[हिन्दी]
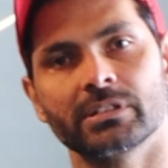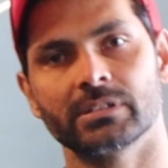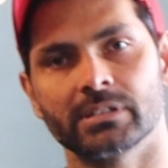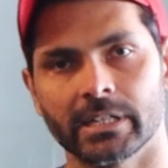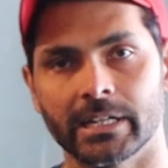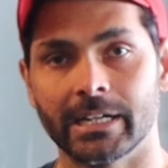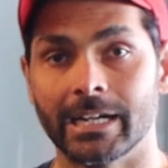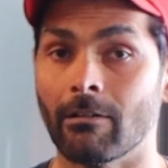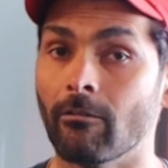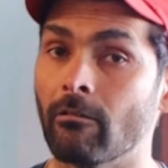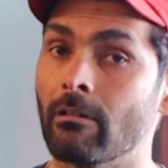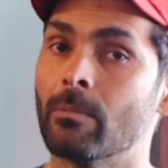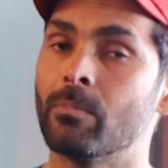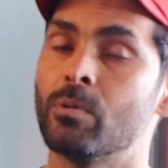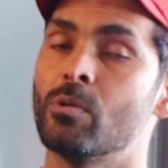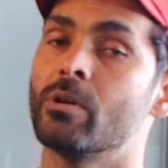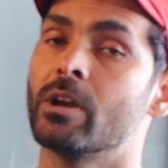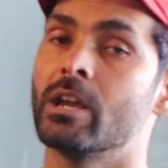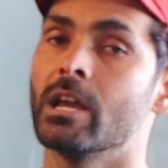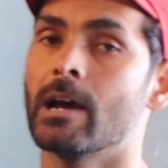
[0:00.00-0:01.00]
चीज़ें
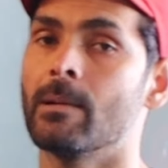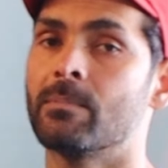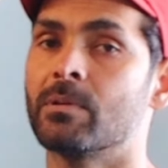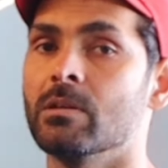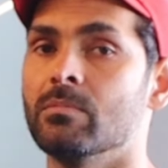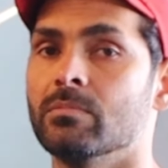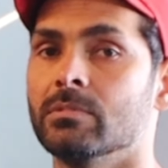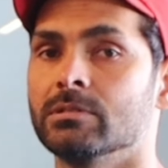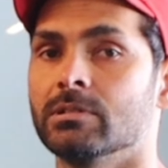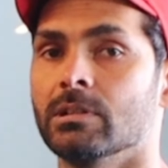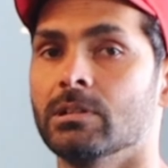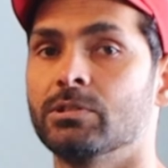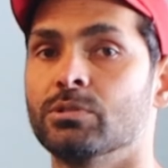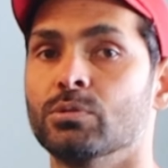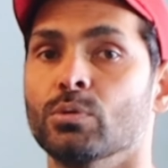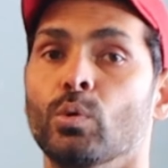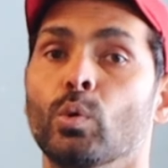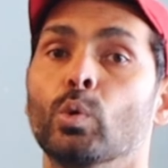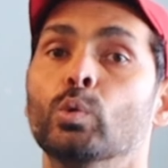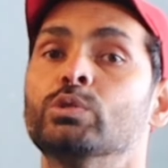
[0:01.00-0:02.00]
डेवलप होगी आपकी मसल्स